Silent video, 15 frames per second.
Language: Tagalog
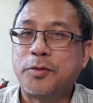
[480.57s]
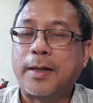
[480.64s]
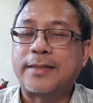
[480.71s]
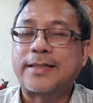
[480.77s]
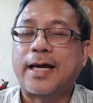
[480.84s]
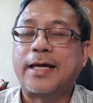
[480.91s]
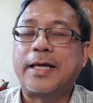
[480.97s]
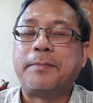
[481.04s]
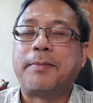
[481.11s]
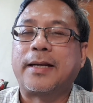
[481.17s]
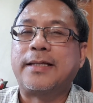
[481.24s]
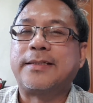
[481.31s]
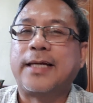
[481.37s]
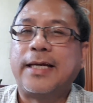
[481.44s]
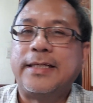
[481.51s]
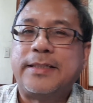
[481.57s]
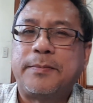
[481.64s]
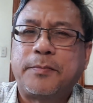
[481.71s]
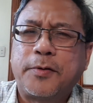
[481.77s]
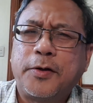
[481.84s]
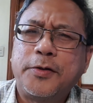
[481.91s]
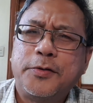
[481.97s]
Tumasagi pa rin sa
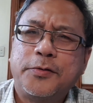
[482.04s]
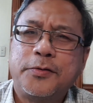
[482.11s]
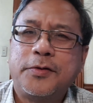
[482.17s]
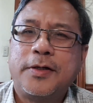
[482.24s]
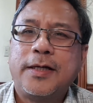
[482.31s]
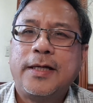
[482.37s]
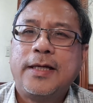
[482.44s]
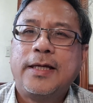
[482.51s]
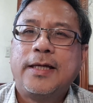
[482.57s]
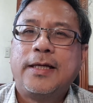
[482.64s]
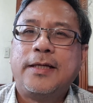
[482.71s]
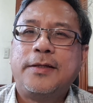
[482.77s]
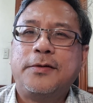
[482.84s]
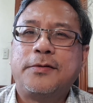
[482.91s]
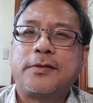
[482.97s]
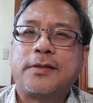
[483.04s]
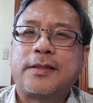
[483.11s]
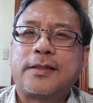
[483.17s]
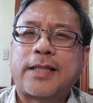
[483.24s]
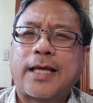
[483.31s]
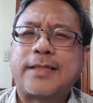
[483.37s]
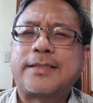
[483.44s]
isip ko yung yung
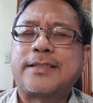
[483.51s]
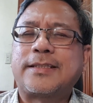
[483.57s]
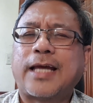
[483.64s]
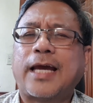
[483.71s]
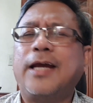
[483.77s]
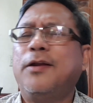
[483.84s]
test sa